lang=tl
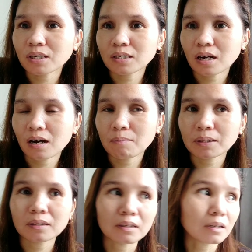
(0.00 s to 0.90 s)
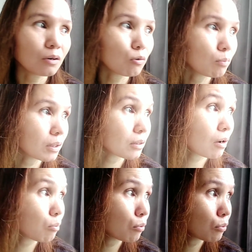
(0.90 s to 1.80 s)
Ay, salamat hindi na ako
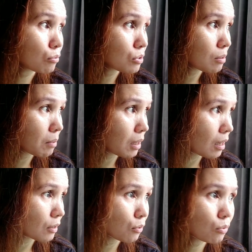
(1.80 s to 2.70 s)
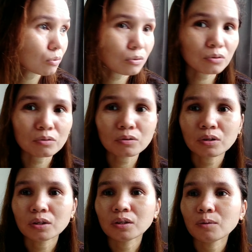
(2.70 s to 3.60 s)
magtakbo doon sa malayong
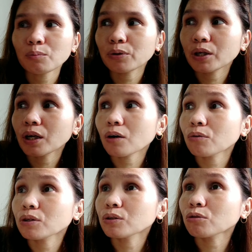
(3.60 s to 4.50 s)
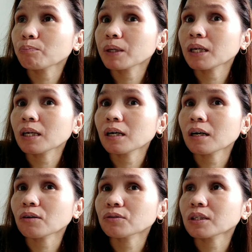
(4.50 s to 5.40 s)
pwede na ako dito. Pili lang
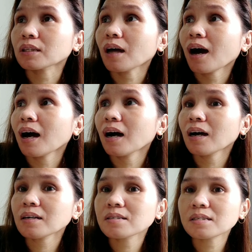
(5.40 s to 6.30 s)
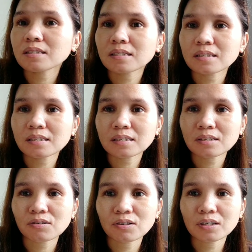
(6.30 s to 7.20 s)
ako sa taas
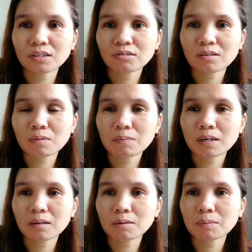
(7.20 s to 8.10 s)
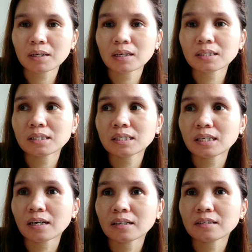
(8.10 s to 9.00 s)
exercise or dito sa baba namin
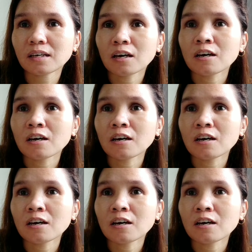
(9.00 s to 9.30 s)
mag-exercise.